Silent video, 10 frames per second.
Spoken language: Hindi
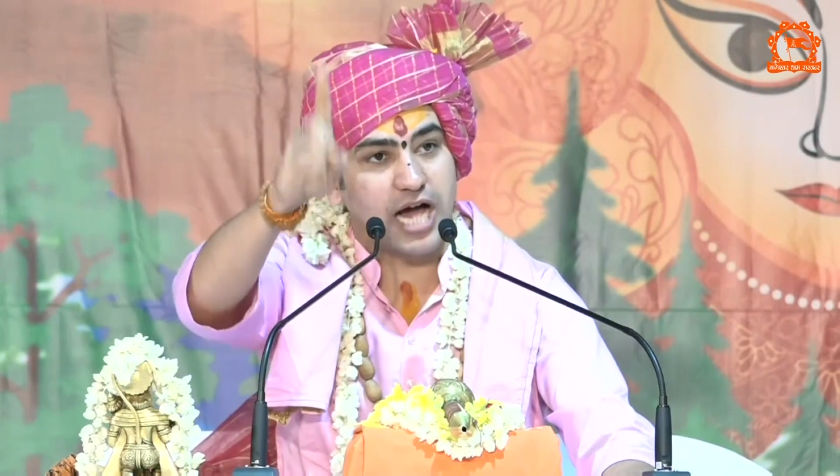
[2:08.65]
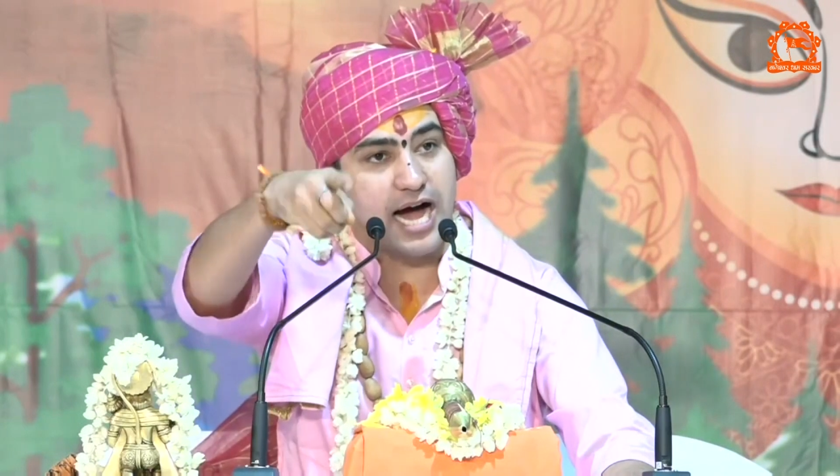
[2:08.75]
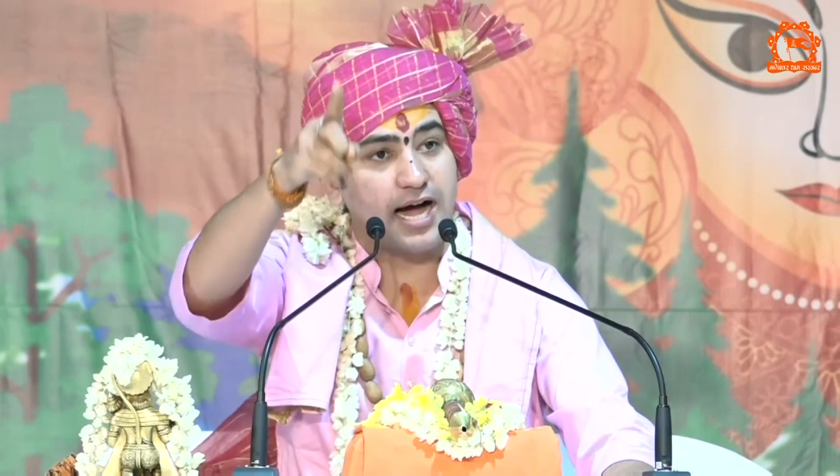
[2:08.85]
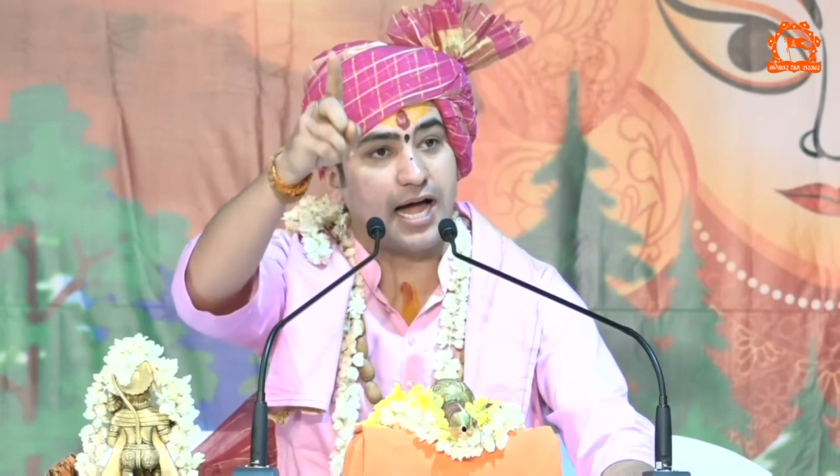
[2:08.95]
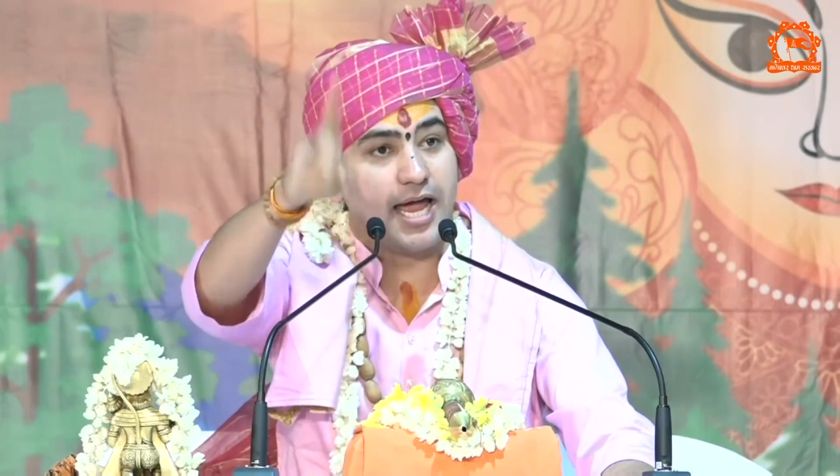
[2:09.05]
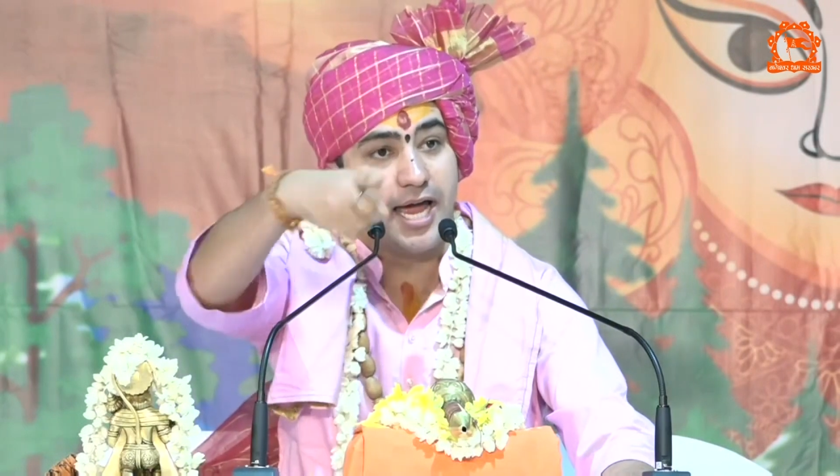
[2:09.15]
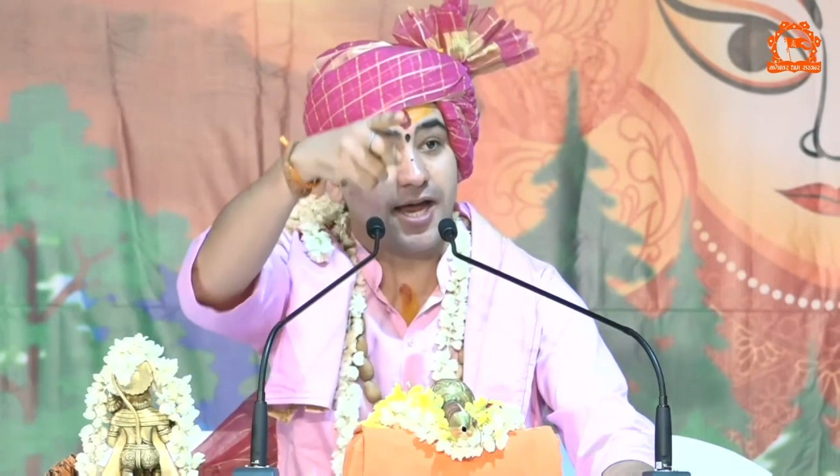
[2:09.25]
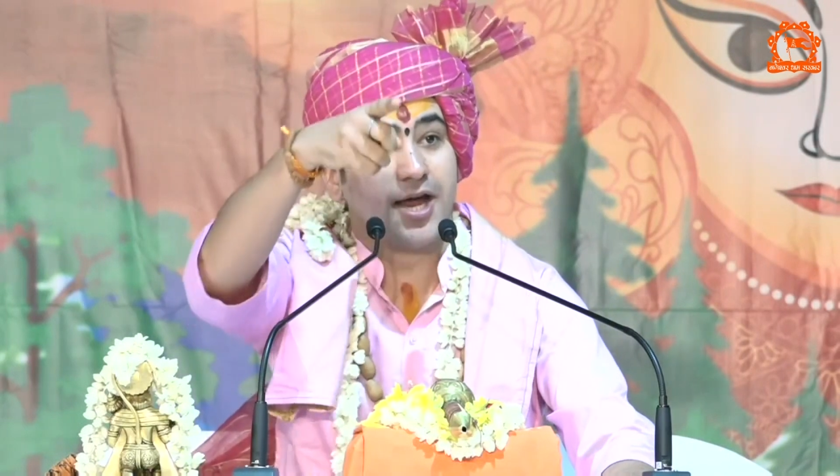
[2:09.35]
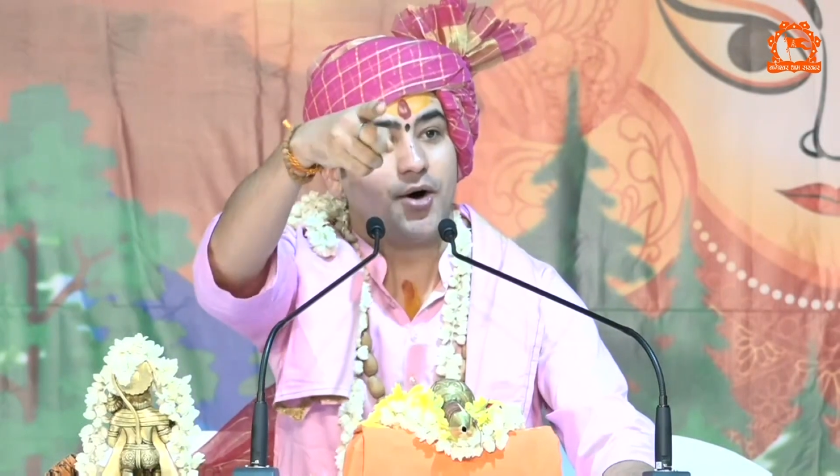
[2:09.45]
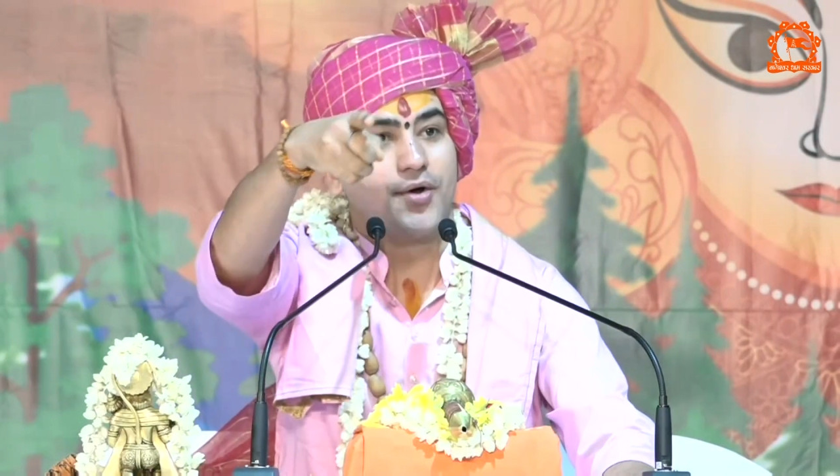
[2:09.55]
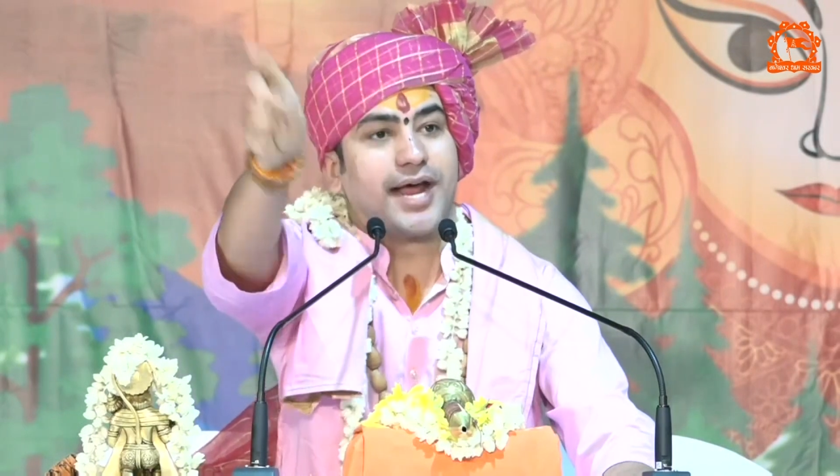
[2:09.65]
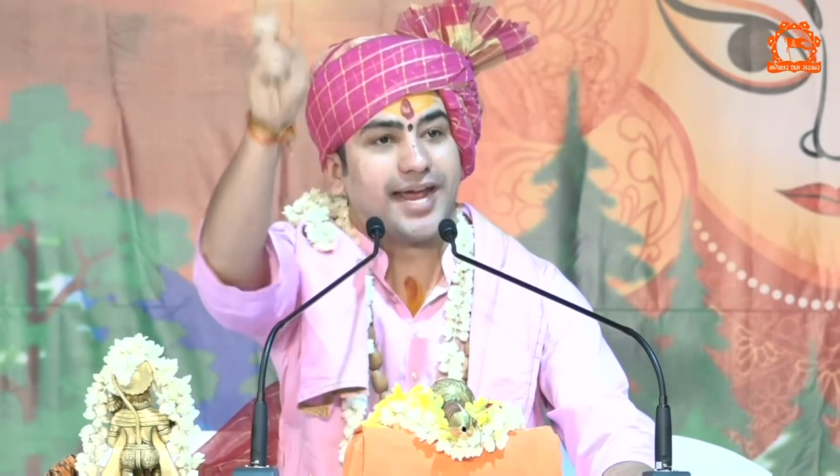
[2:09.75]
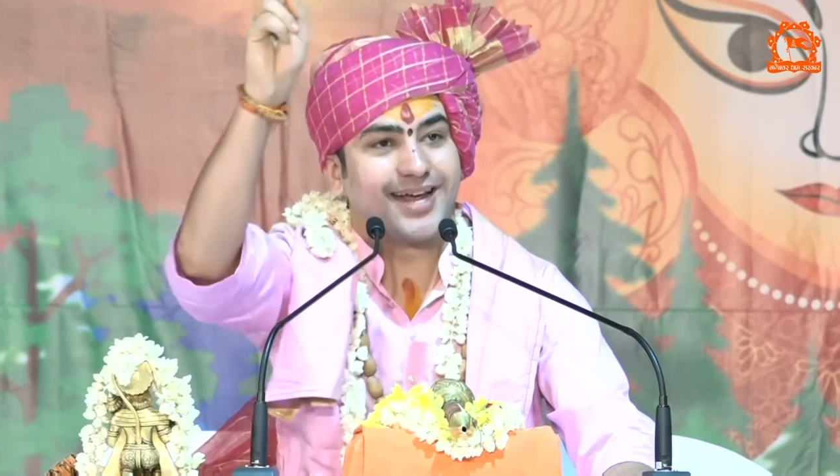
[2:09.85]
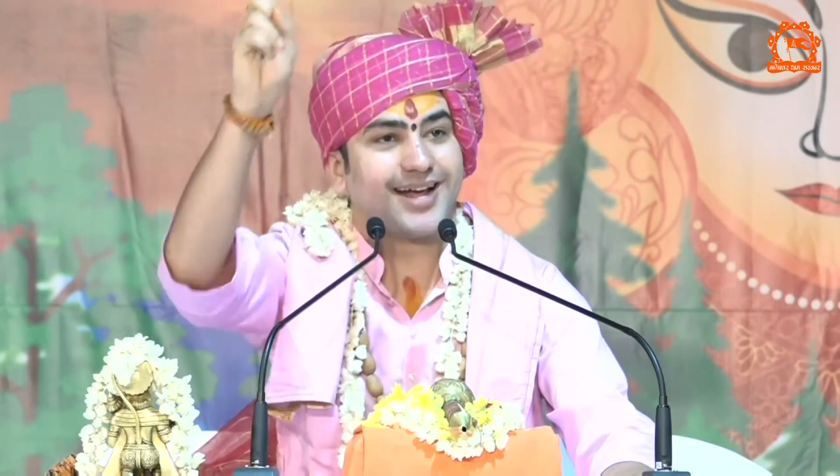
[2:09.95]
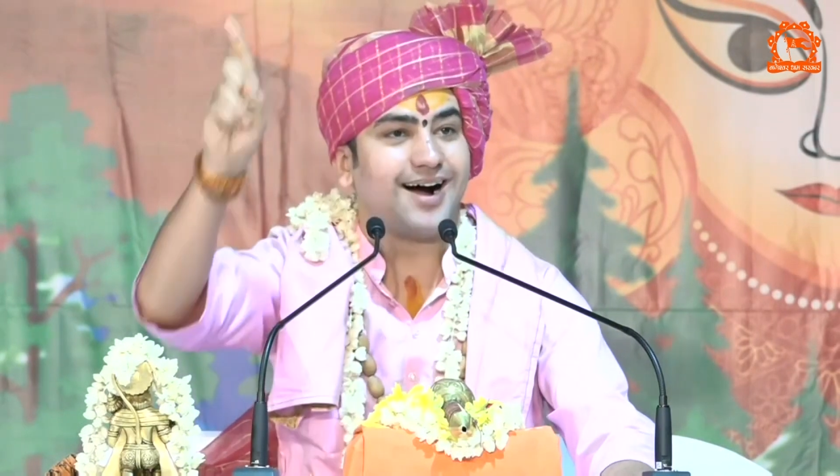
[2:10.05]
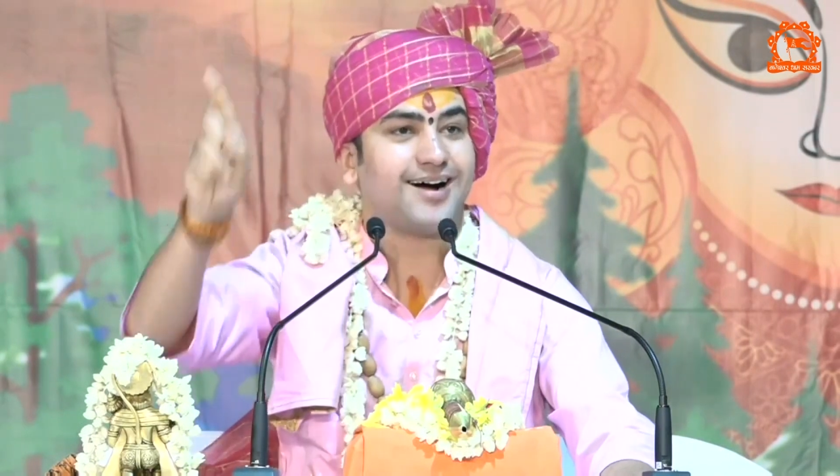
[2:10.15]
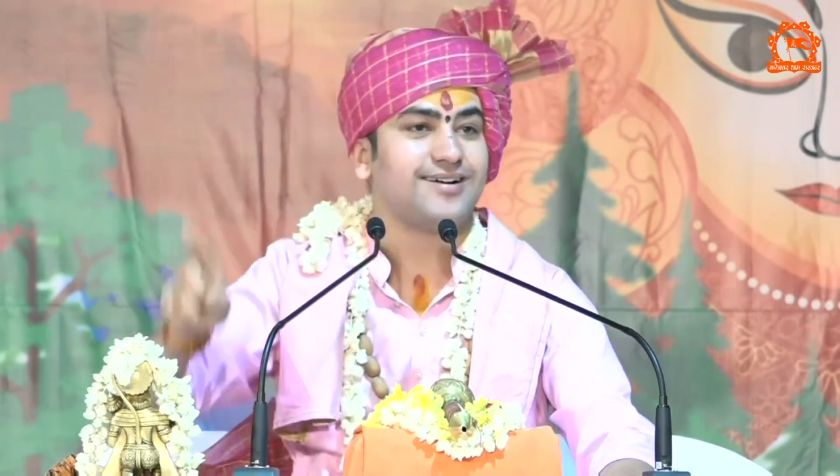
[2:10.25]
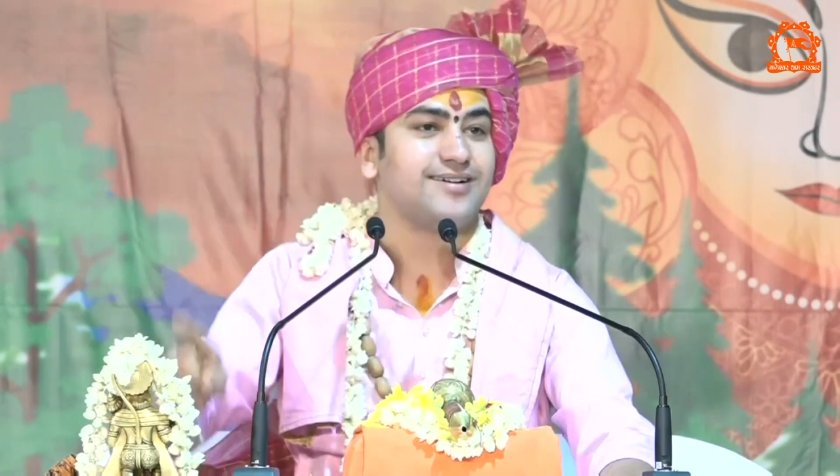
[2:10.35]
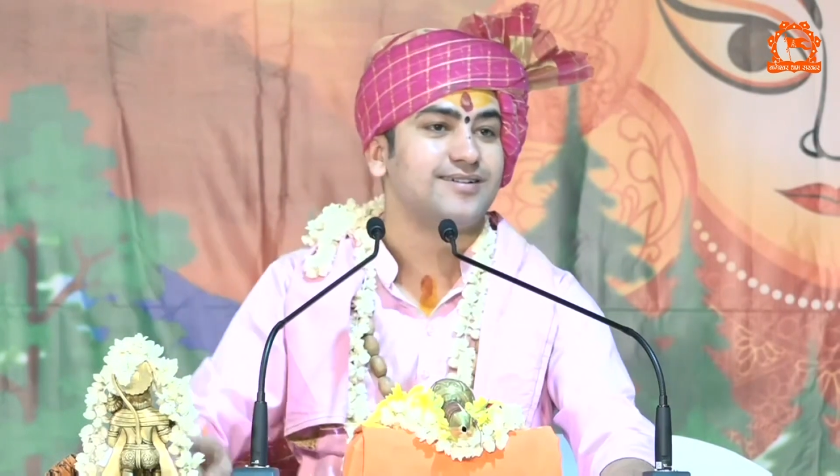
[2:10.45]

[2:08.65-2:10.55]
था है और रहेगा